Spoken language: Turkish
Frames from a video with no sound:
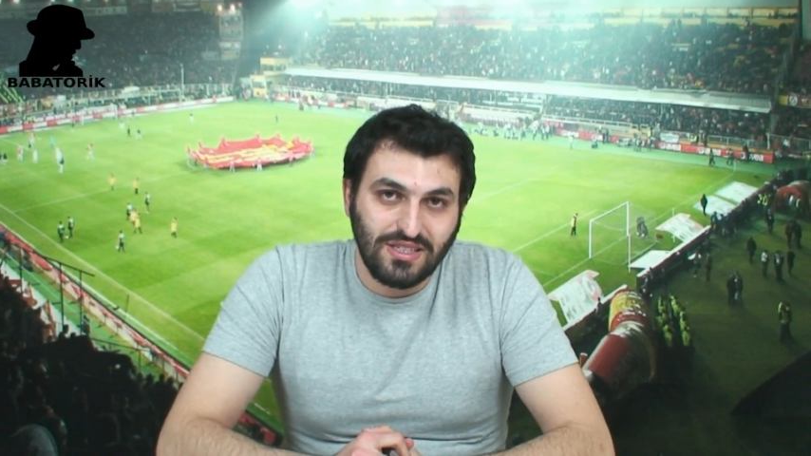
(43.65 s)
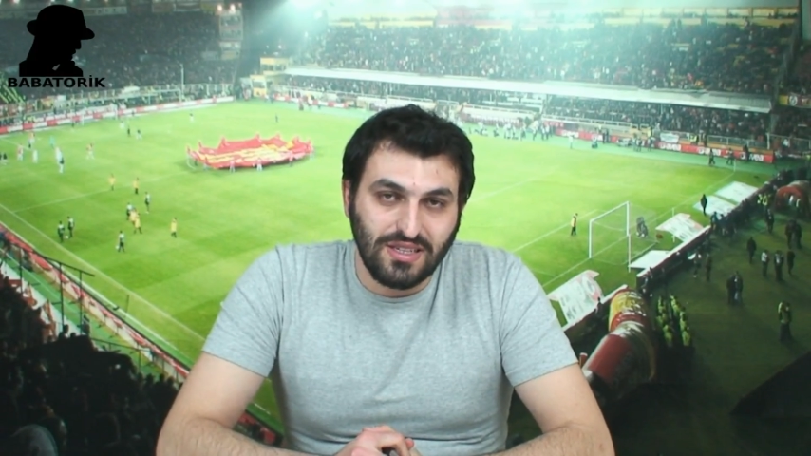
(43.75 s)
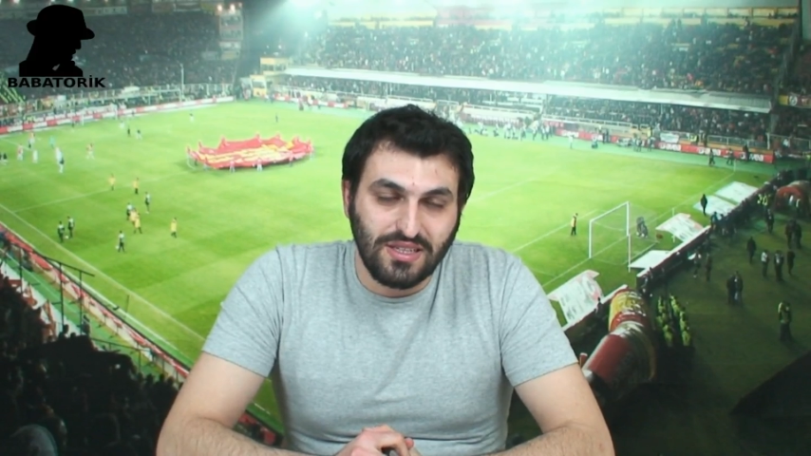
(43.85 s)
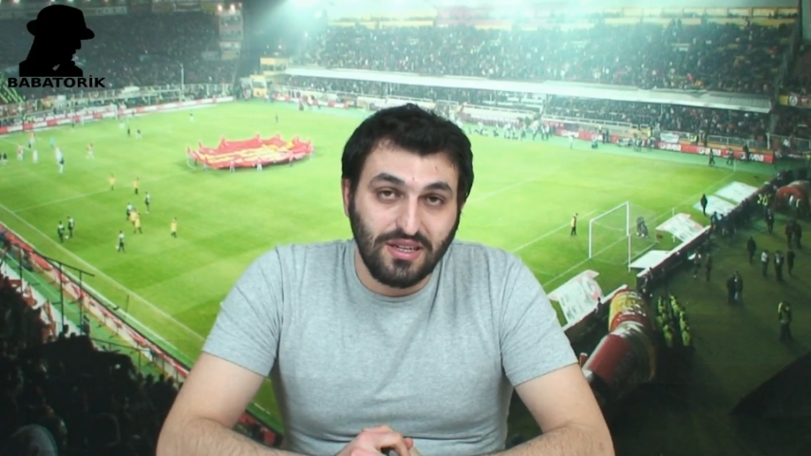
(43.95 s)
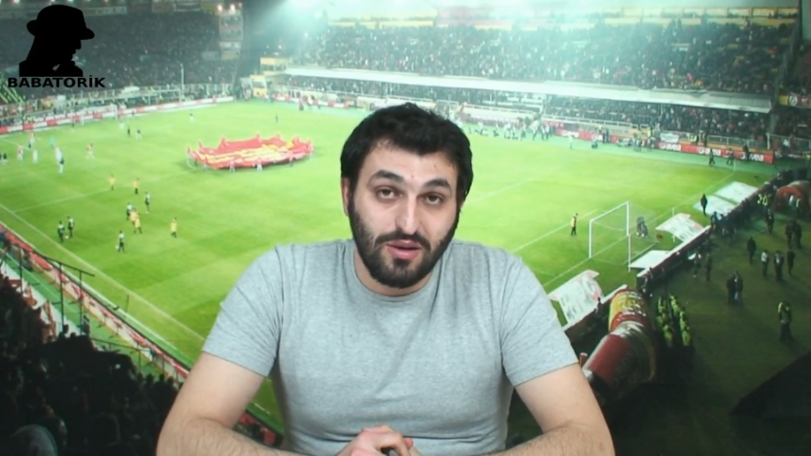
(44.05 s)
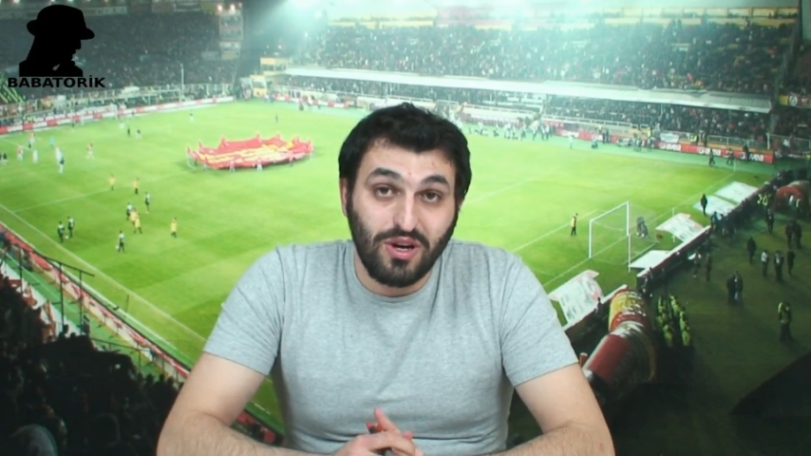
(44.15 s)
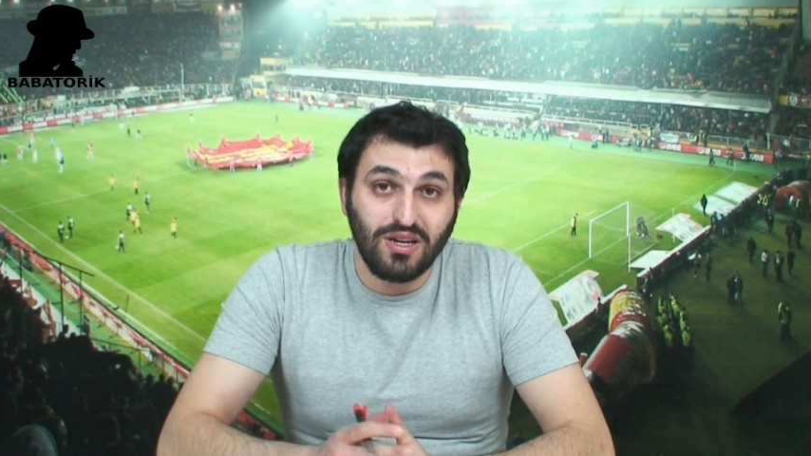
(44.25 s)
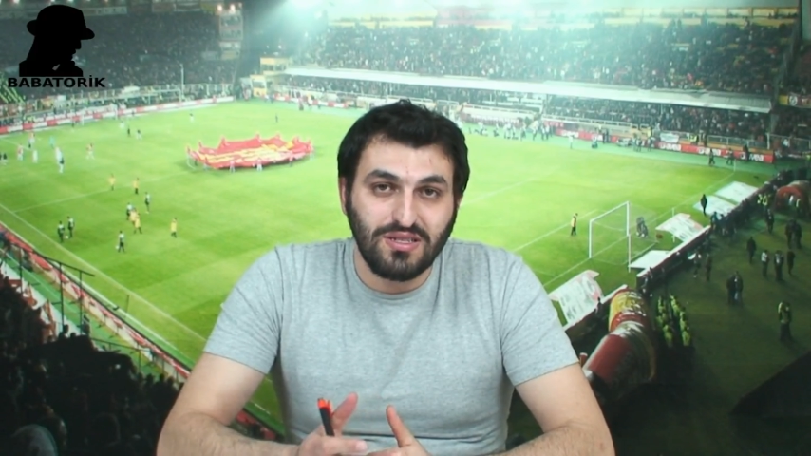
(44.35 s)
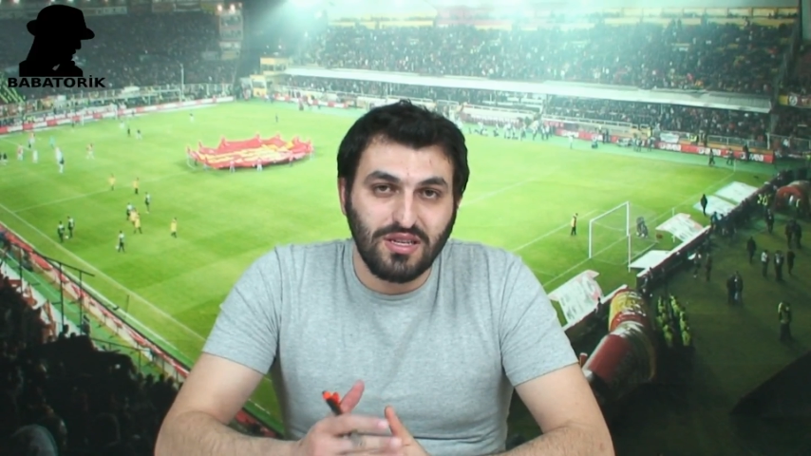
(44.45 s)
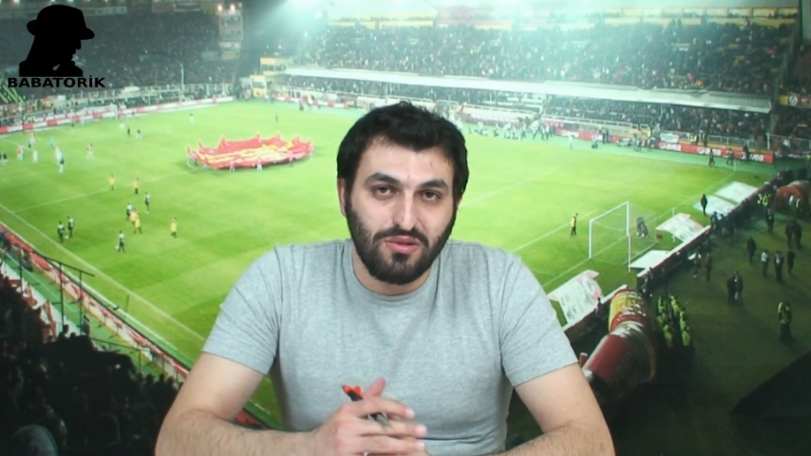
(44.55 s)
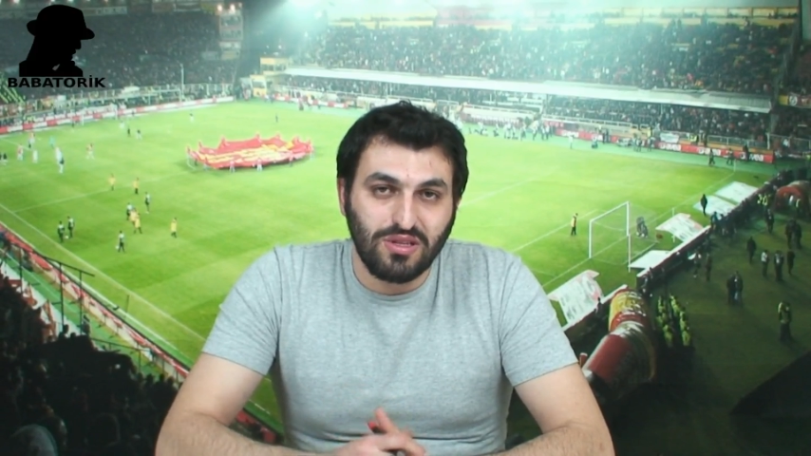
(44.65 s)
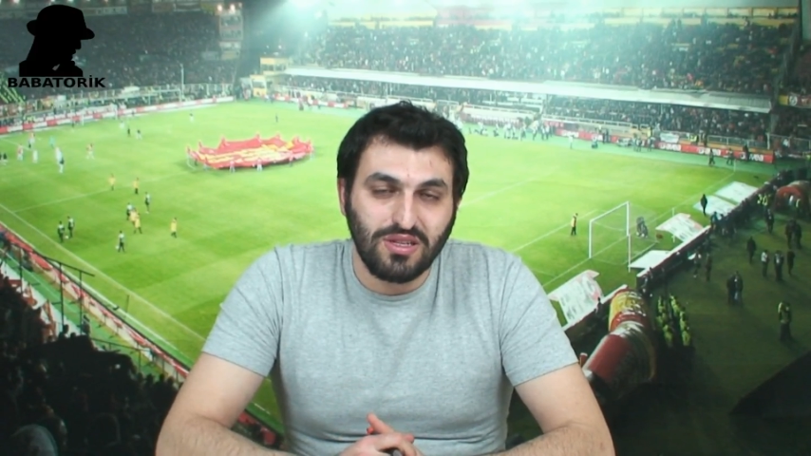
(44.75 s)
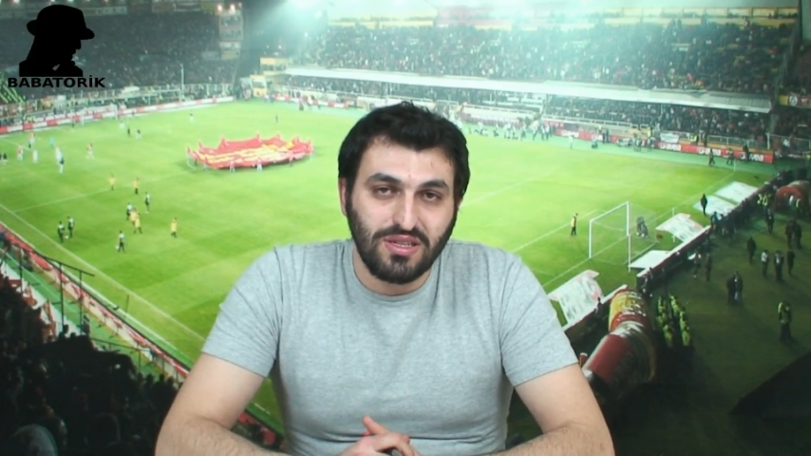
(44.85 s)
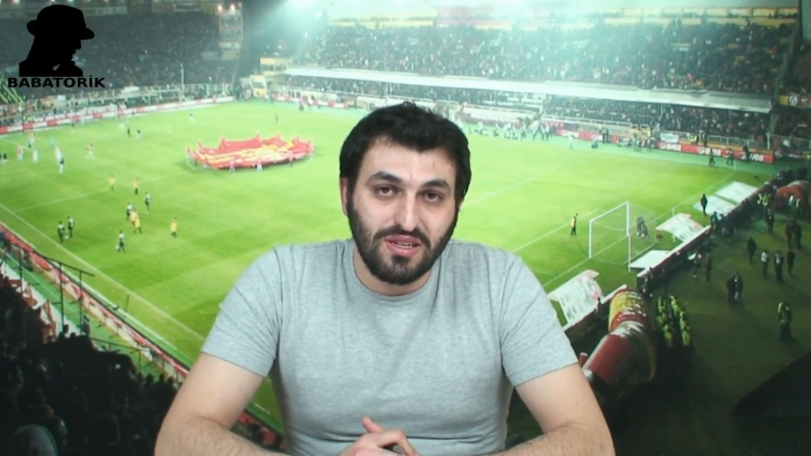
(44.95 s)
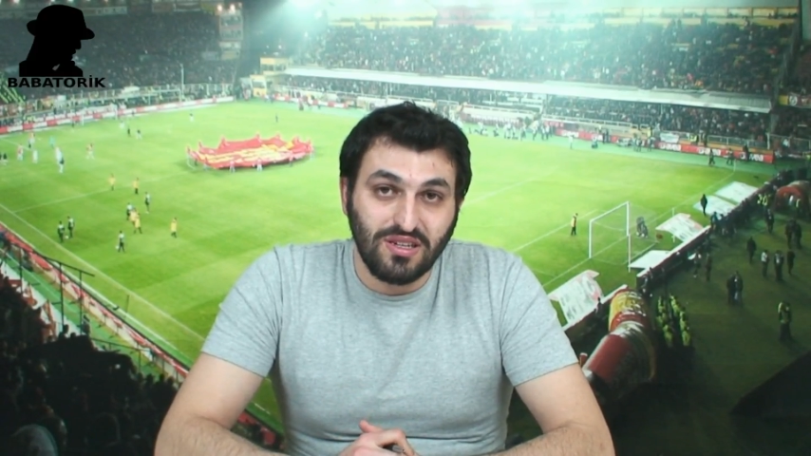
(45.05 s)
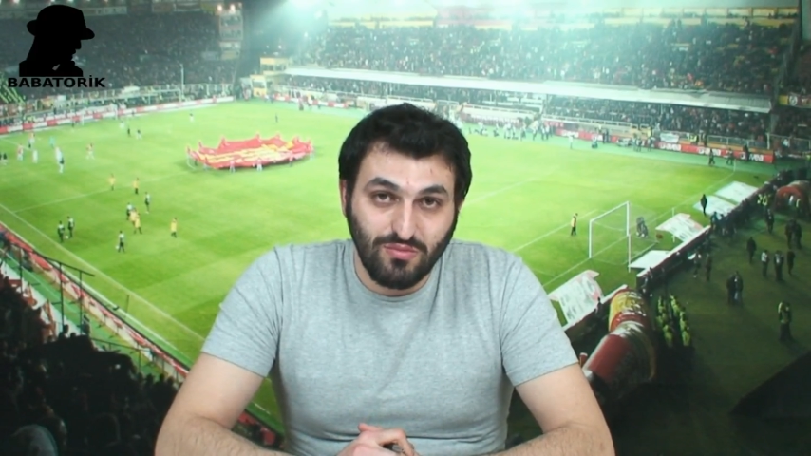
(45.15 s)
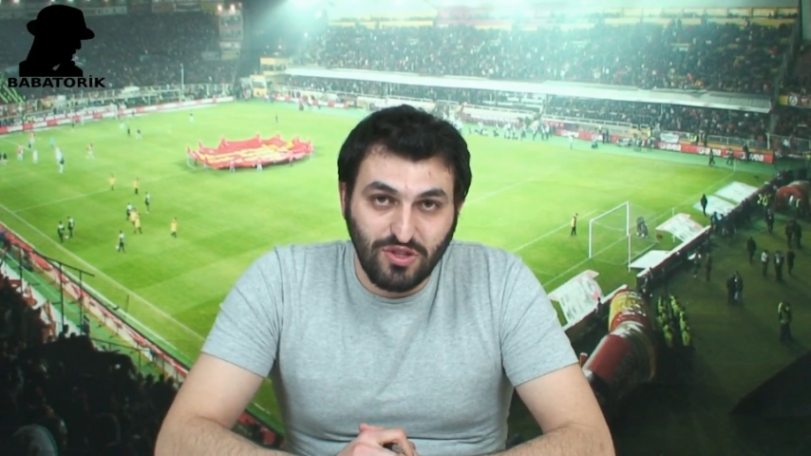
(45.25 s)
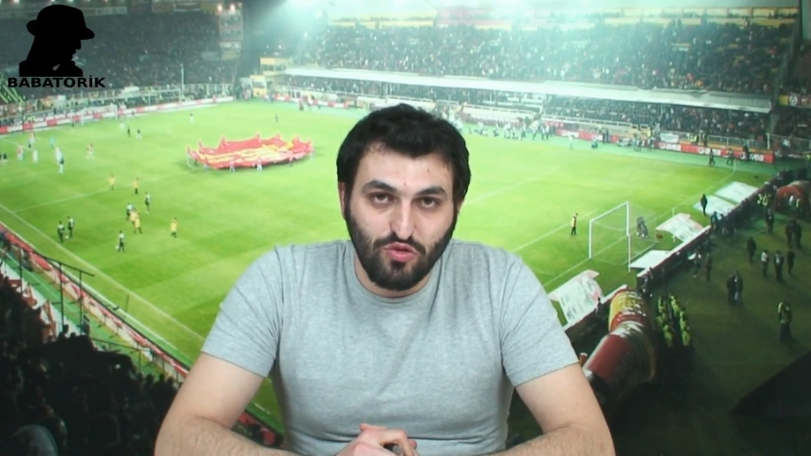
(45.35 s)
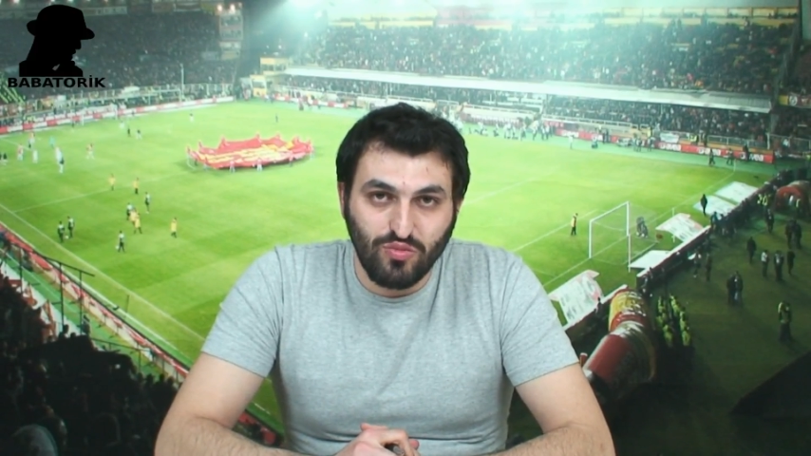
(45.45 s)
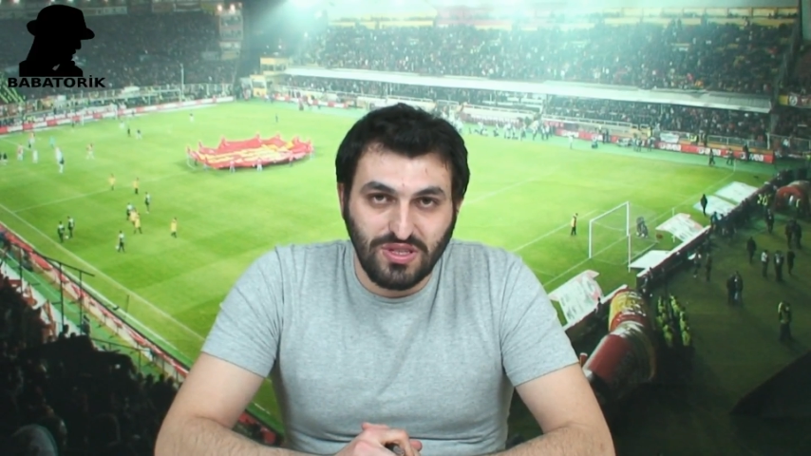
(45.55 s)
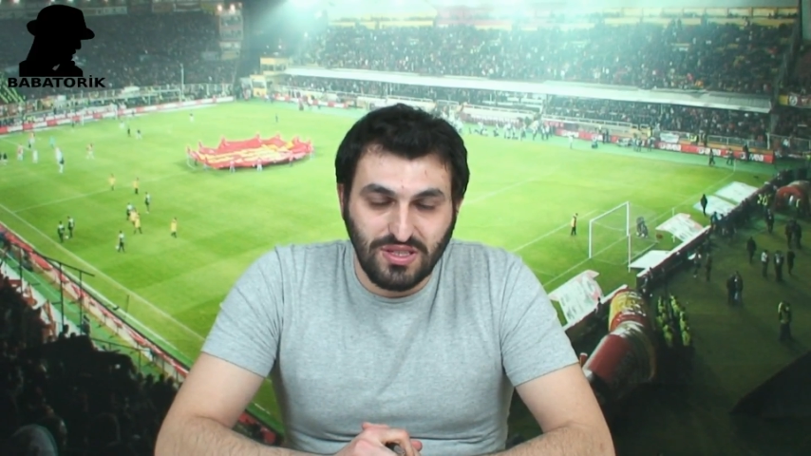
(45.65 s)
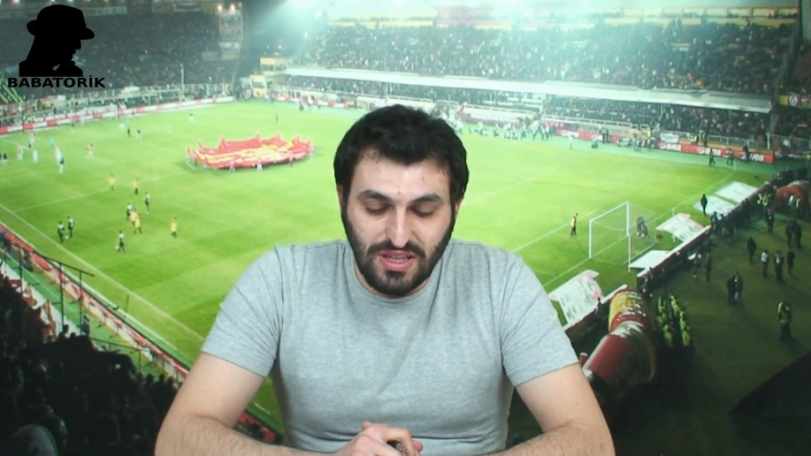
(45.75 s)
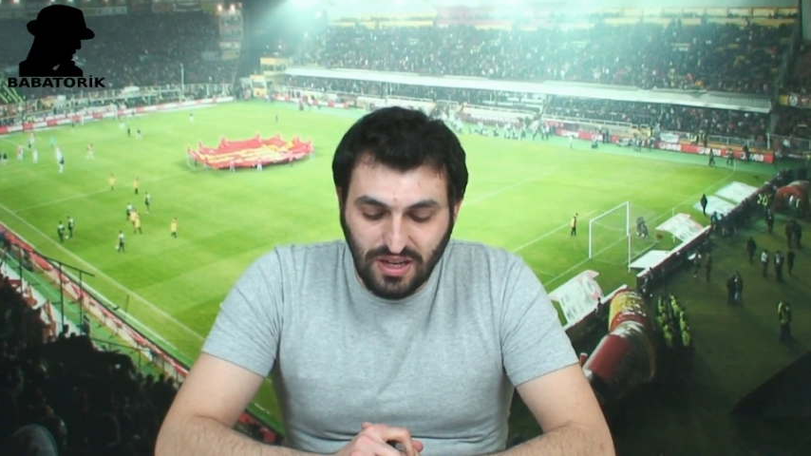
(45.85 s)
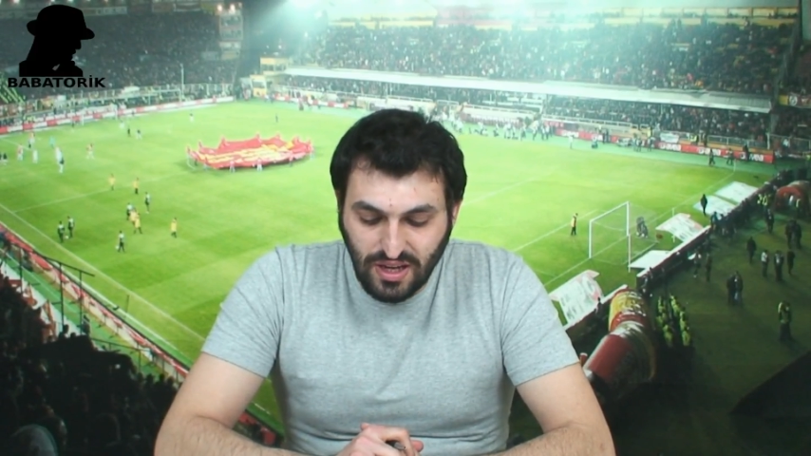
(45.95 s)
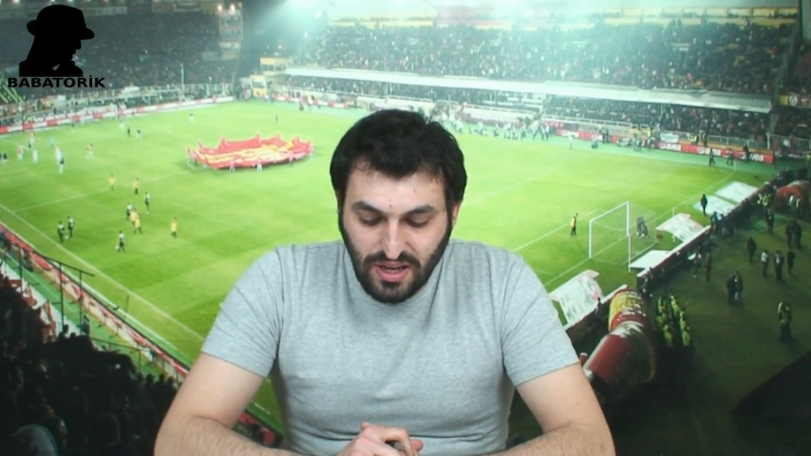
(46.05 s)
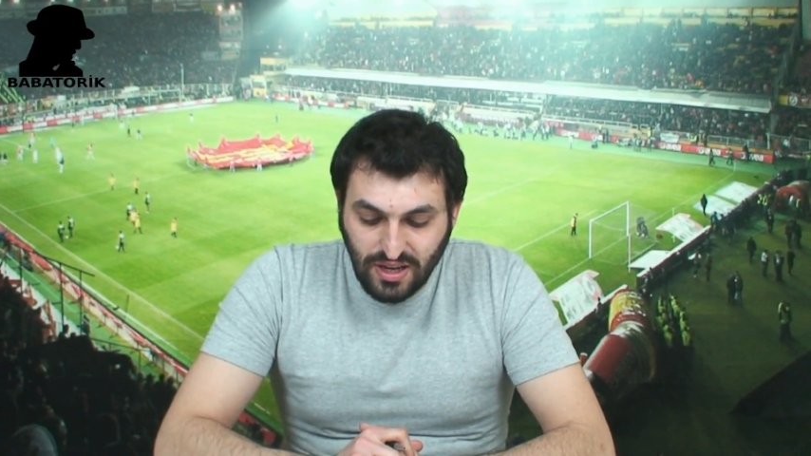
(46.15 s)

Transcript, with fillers: çektiğini ama aynı zamanda da takım savunmasında